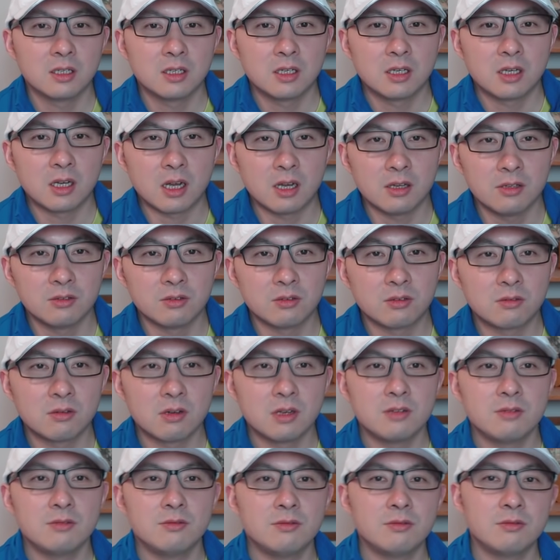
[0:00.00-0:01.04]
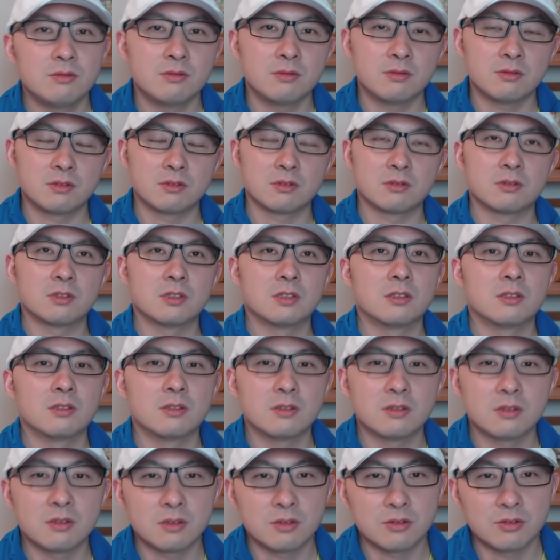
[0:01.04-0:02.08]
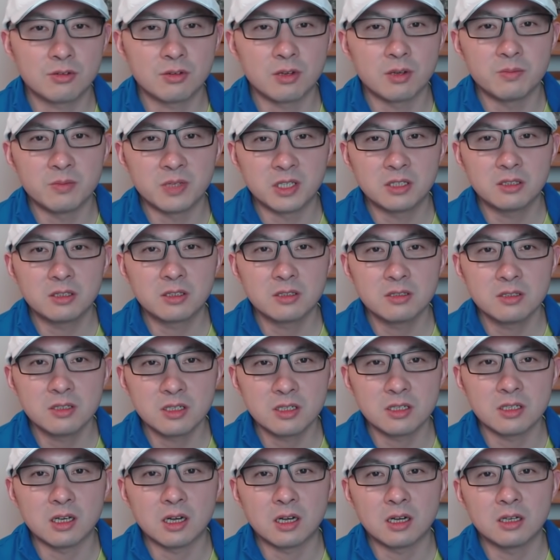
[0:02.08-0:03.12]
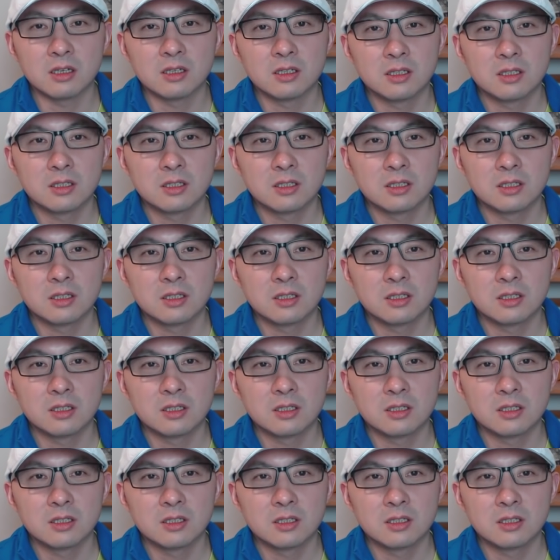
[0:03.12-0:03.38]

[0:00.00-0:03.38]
还有关于就是选民登记啊，